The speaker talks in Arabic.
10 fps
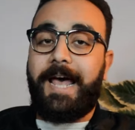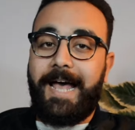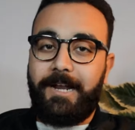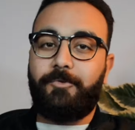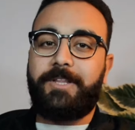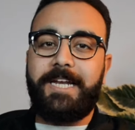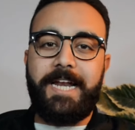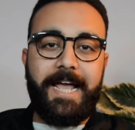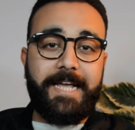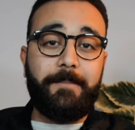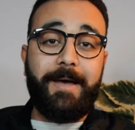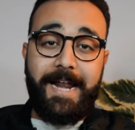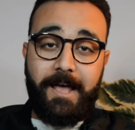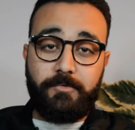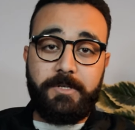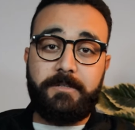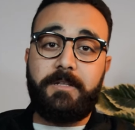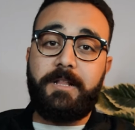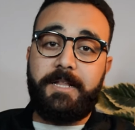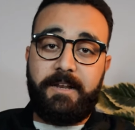راح قال له تاني الحكيم انا عاوزك
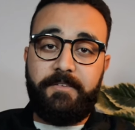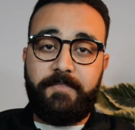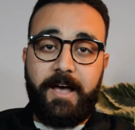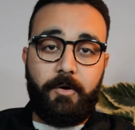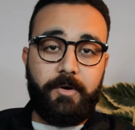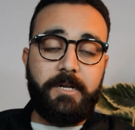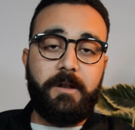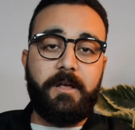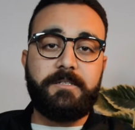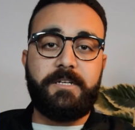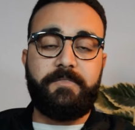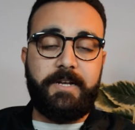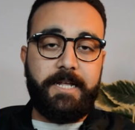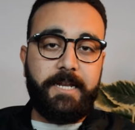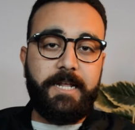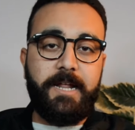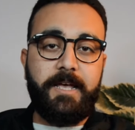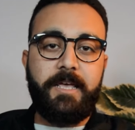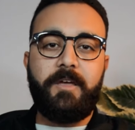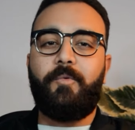تطلع تلف حوالين القصر في
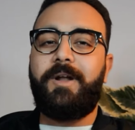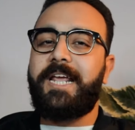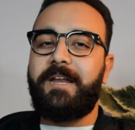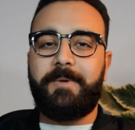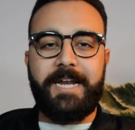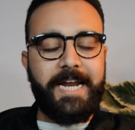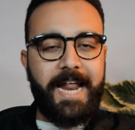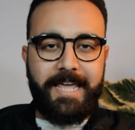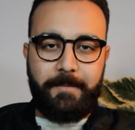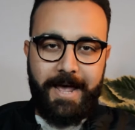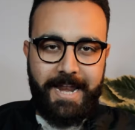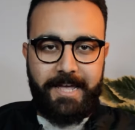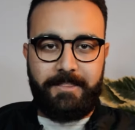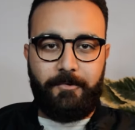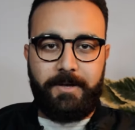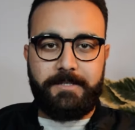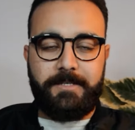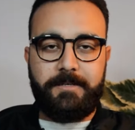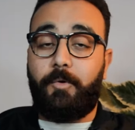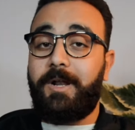الجنينه ولكن من غير اي معلقه
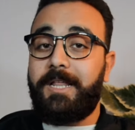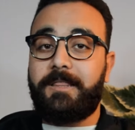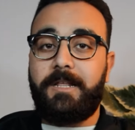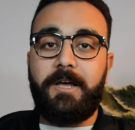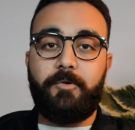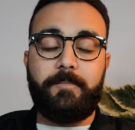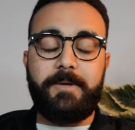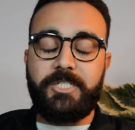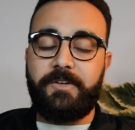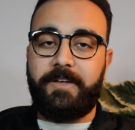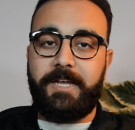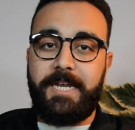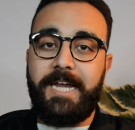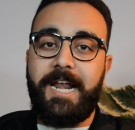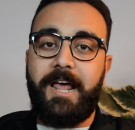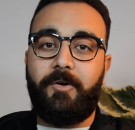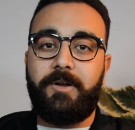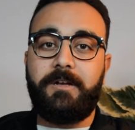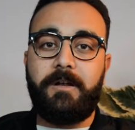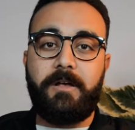دلوقتي الولد طلع واتمشى في الجنينه اللي
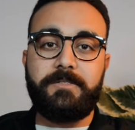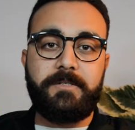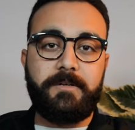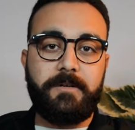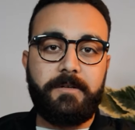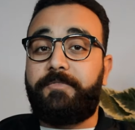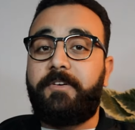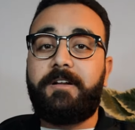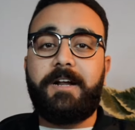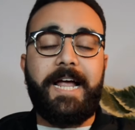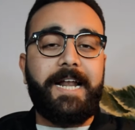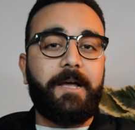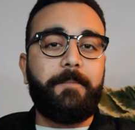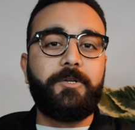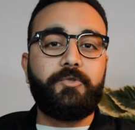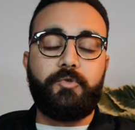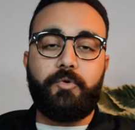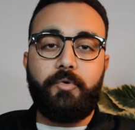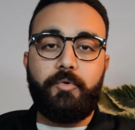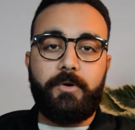حوالين القصر واتفرج على جمال
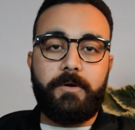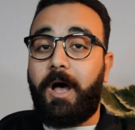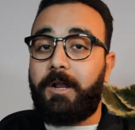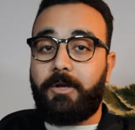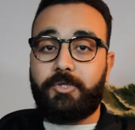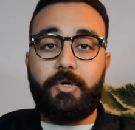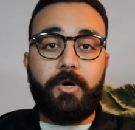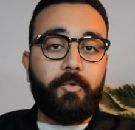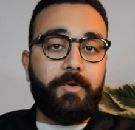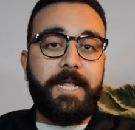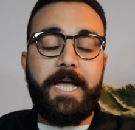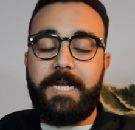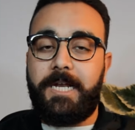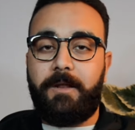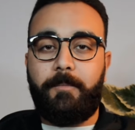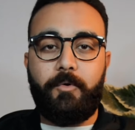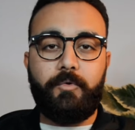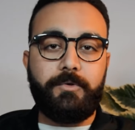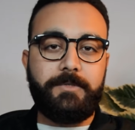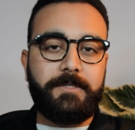الزهور وعلى الاشجار والنخل اللي
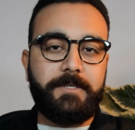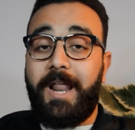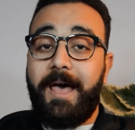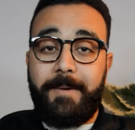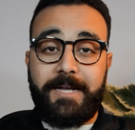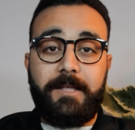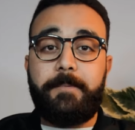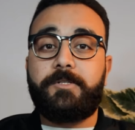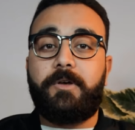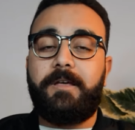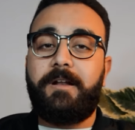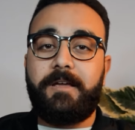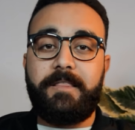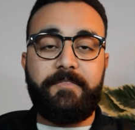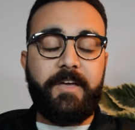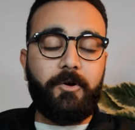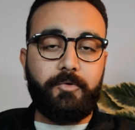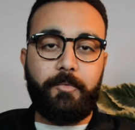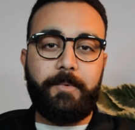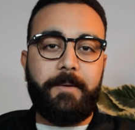موجود ولقى مكتبه صغيره كده فيها
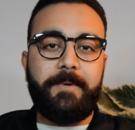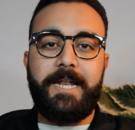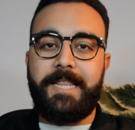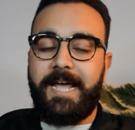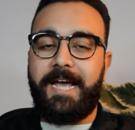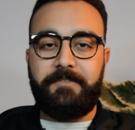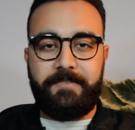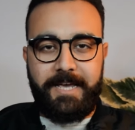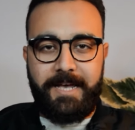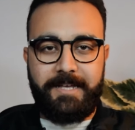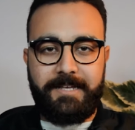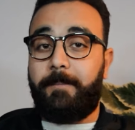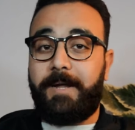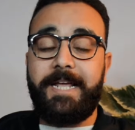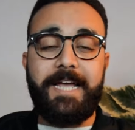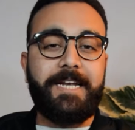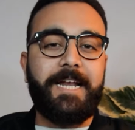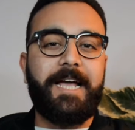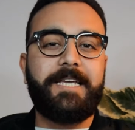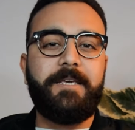كتب جميله دخل فيها ولما رجع
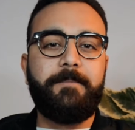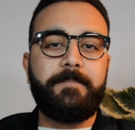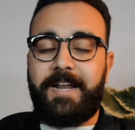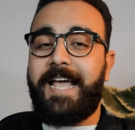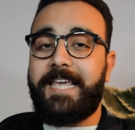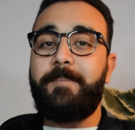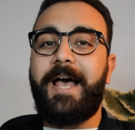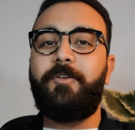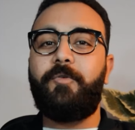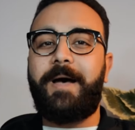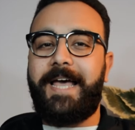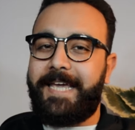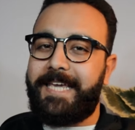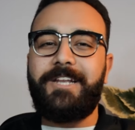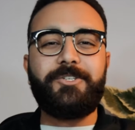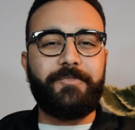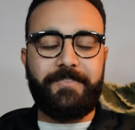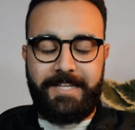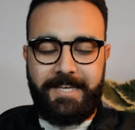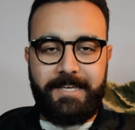للحكيم فالحكيم قال له بقى احكي لي
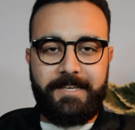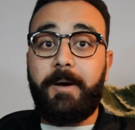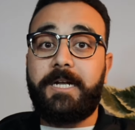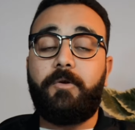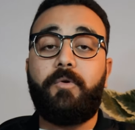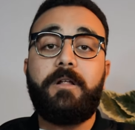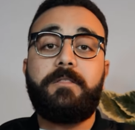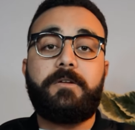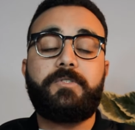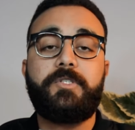شفت ايه طبعا الولد